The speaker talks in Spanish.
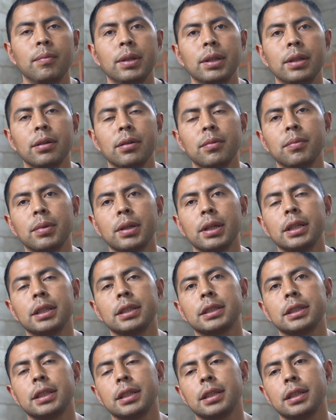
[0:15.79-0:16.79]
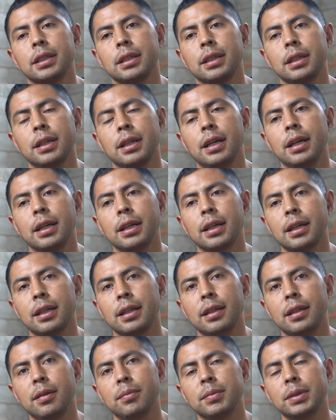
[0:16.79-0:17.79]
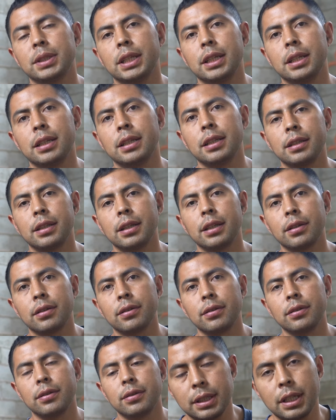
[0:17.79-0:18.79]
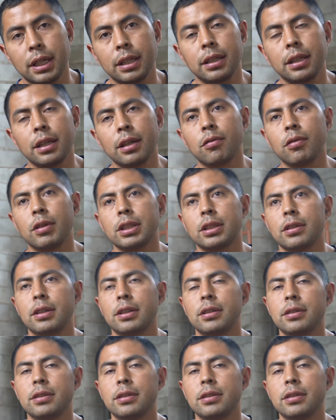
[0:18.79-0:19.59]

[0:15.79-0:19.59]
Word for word: Mi nombre es eh, Ángel Namcela, tengo 34